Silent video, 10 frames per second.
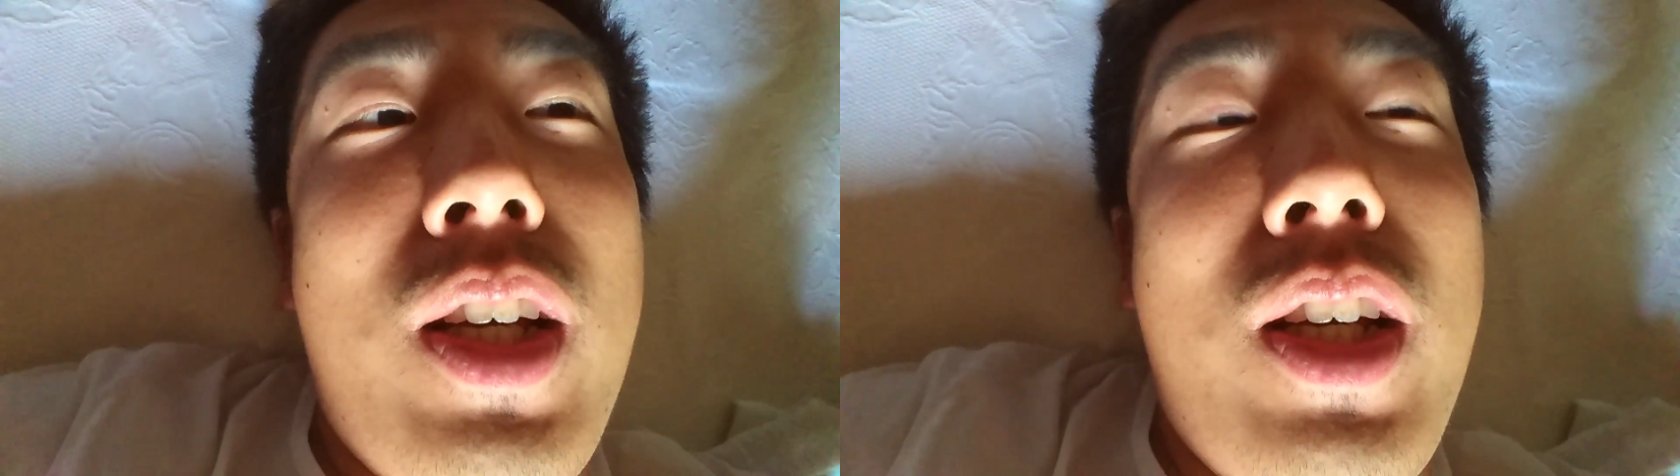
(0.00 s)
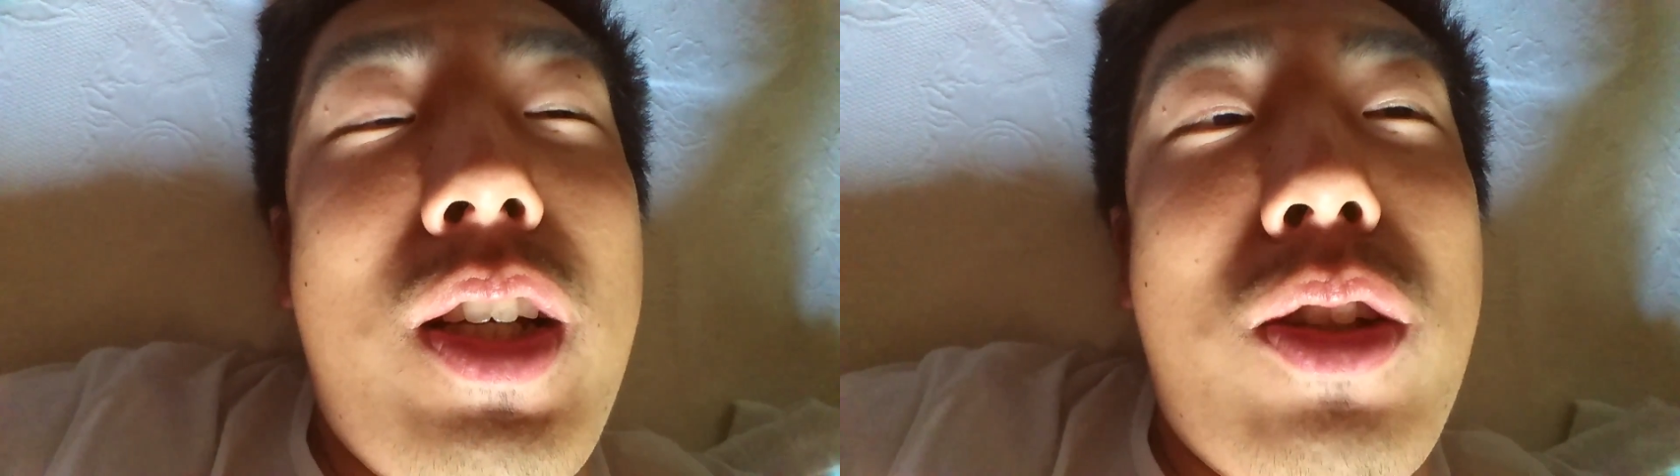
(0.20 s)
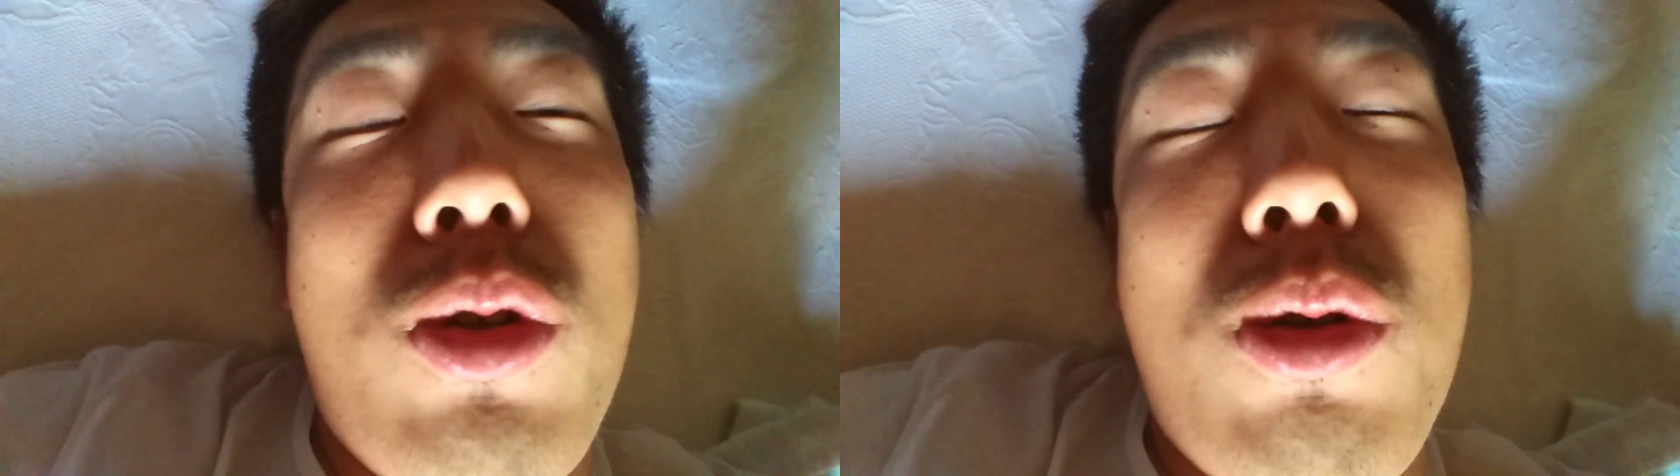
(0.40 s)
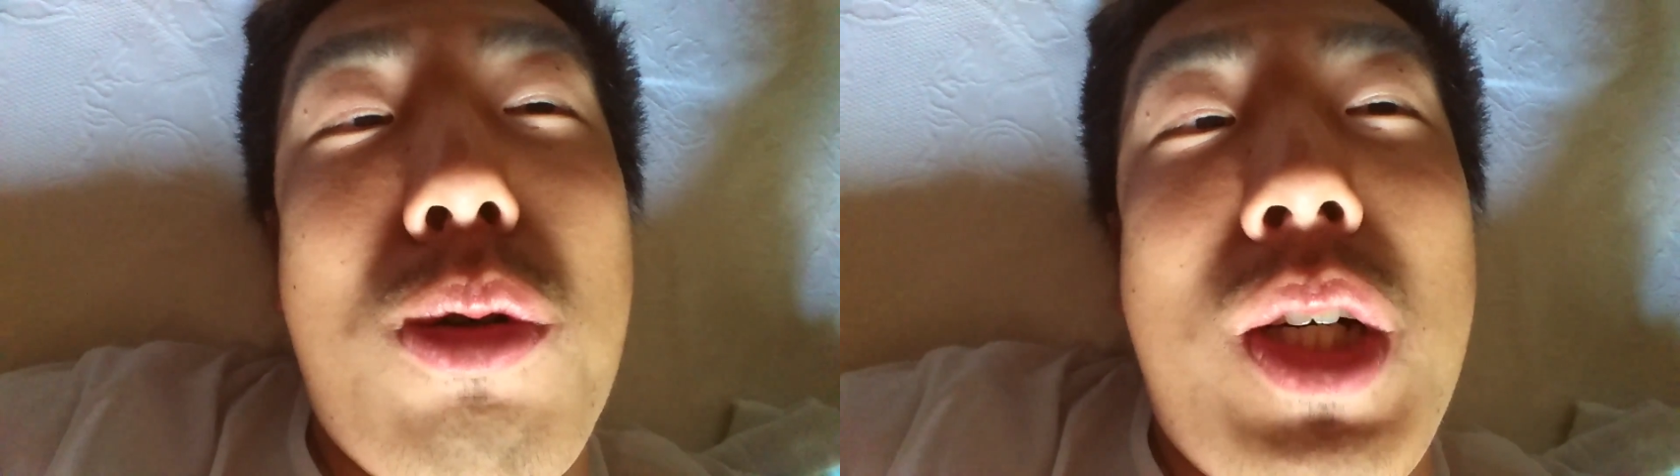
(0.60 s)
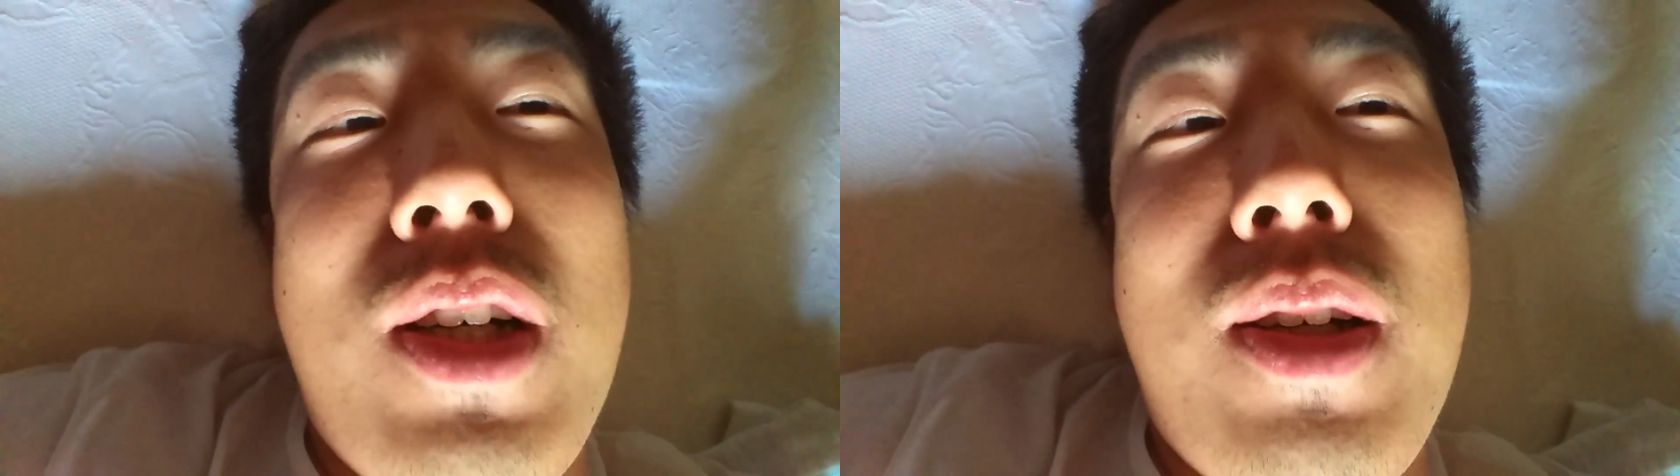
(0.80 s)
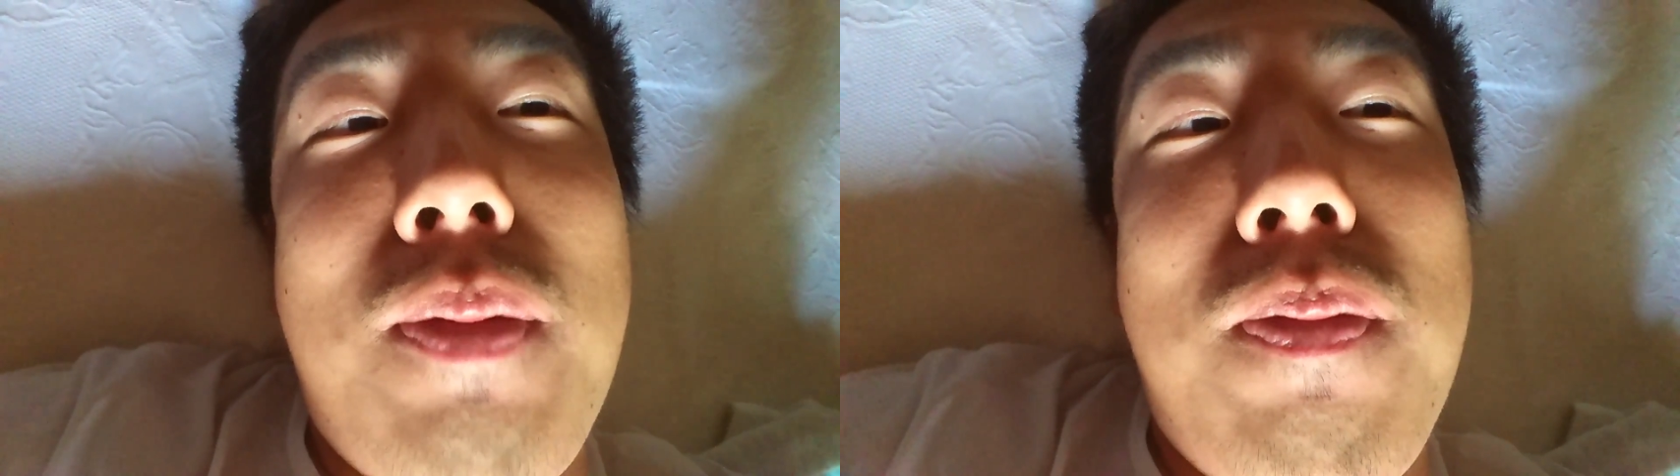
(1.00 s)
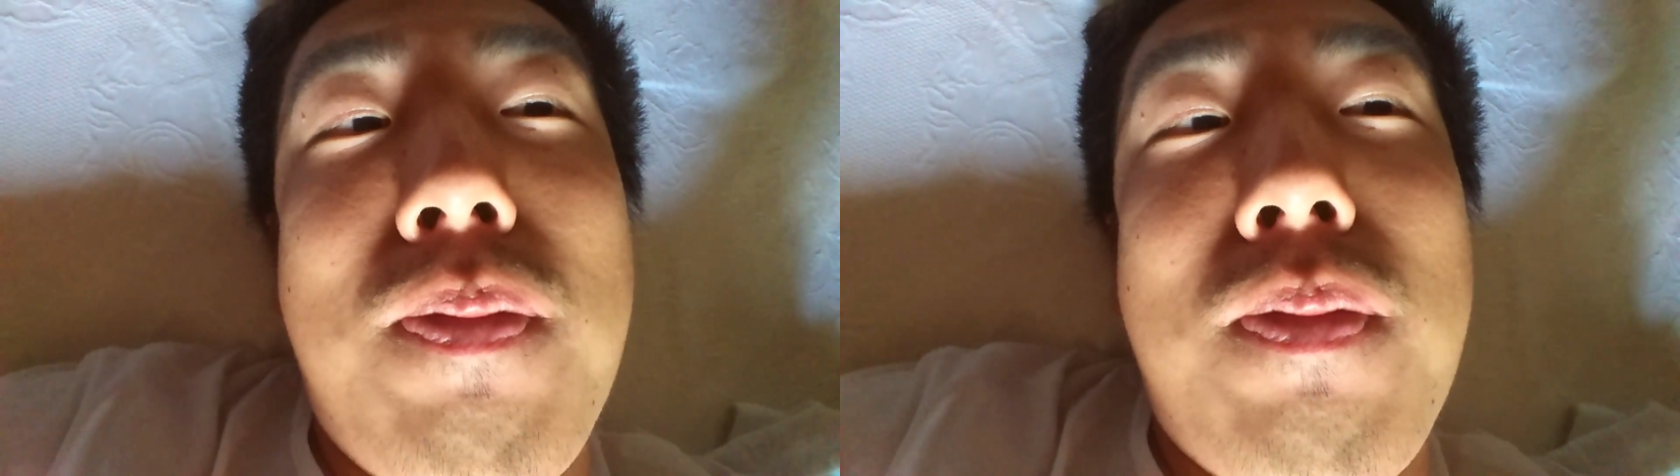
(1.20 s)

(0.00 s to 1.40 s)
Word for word: えー、今日は